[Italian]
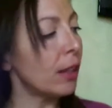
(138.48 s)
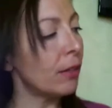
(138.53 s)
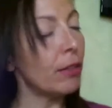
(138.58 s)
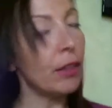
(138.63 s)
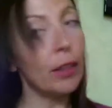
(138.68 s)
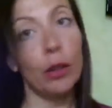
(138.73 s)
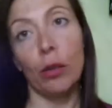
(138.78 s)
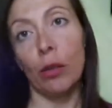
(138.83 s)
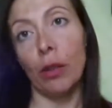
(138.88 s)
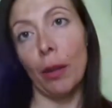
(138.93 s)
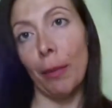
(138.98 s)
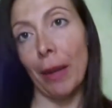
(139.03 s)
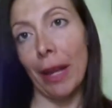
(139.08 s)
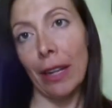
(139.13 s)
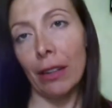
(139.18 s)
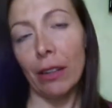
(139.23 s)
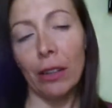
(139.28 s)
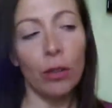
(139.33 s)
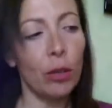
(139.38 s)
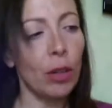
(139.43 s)
fatto da
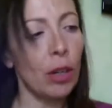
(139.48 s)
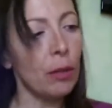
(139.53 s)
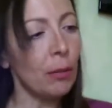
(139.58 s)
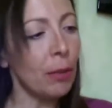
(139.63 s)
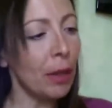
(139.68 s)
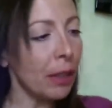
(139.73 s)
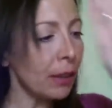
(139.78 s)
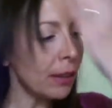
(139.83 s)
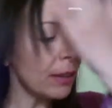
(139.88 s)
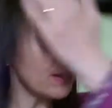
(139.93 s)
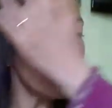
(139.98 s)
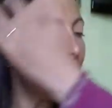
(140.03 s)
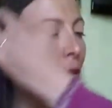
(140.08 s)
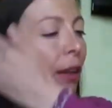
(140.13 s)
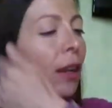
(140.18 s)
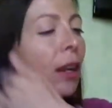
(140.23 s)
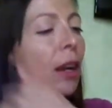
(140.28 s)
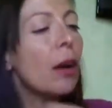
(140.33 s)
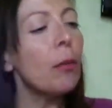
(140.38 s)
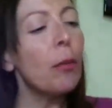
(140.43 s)
me naturalmente.
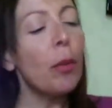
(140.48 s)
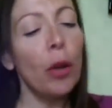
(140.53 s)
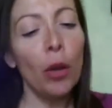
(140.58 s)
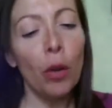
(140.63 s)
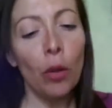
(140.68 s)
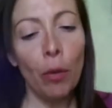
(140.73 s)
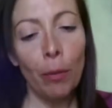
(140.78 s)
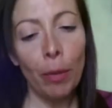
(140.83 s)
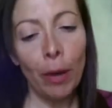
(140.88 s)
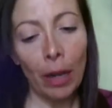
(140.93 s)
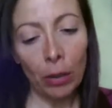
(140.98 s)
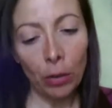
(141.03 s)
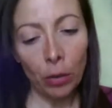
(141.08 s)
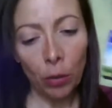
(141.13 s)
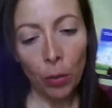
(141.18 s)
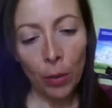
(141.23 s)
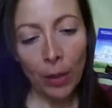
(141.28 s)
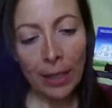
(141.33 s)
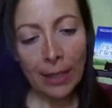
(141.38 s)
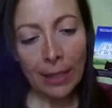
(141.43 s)
Poi ho comprato
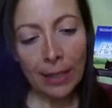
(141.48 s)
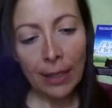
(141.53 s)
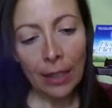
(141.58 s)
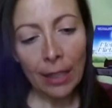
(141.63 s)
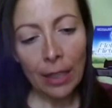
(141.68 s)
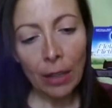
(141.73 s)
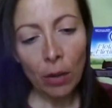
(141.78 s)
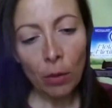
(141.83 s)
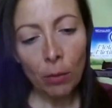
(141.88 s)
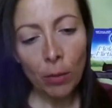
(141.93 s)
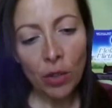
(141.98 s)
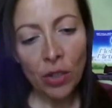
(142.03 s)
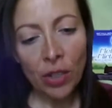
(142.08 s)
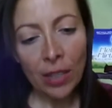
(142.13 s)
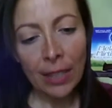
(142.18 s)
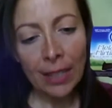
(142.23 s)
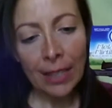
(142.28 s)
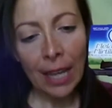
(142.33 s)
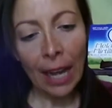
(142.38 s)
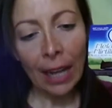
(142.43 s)
questi
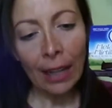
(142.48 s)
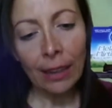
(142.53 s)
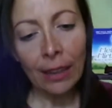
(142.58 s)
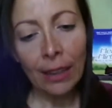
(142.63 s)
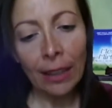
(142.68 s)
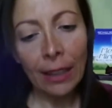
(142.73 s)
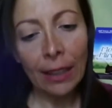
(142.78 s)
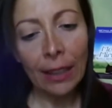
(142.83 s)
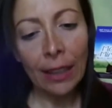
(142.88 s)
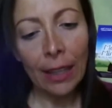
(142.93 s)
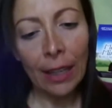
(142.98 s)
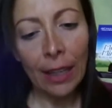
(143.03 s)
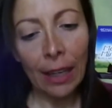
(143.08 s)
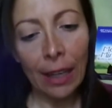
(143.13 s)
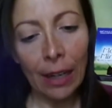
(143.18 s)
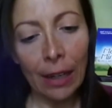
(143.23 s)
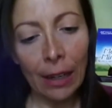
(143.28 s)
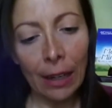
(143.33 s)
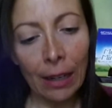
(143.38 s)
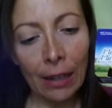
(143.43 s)
omogenizzati
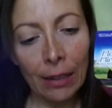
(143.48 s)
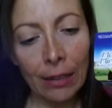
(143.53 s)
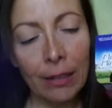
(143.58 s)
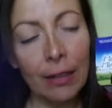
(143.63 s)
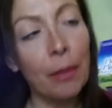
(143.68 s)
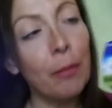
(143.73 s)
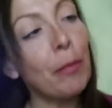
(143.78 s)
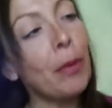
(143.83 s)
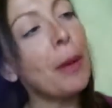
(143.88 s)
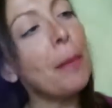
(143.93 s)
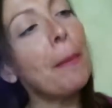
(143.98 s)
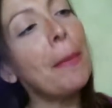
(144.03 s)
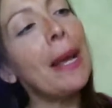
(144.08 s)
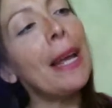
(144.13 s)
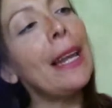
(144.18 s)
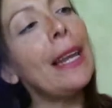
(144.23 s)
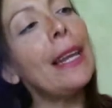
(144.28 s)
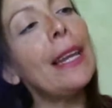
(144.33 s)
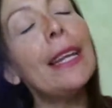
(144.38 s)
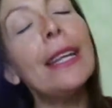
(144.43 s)
della sempre
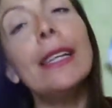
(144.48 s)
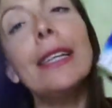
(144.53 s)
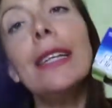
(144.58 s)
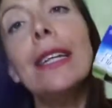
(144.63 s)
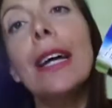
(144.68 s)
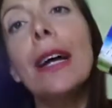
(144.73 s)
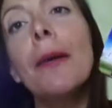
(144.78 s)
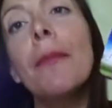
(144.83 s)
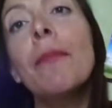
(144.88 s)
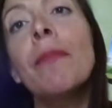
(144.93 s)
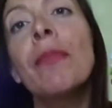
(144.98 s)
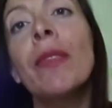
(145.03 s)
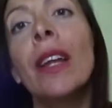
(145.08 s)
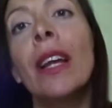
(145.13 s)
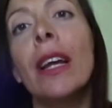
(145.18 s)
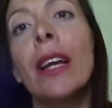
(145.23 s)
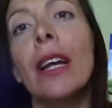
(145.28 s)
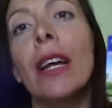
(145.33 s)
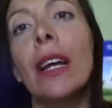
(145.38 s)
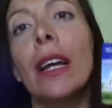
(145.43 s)
Mellin,
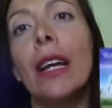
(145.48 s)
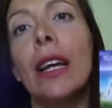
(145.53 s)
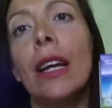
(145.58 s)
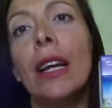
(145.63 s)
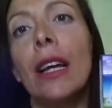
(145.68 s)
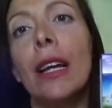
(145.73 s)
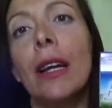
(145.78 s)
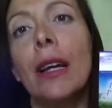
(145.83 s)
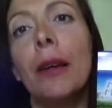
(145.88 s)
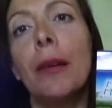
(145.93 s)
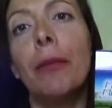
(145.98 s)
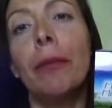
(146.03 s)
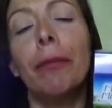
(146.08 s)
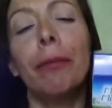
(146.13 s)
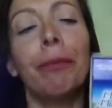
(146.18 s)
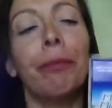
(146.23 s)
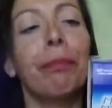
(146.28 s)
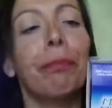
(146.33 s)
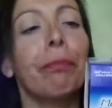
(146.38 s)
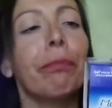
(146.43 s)

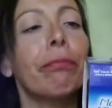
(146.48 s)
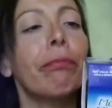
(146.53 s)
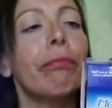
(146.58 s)
ehm,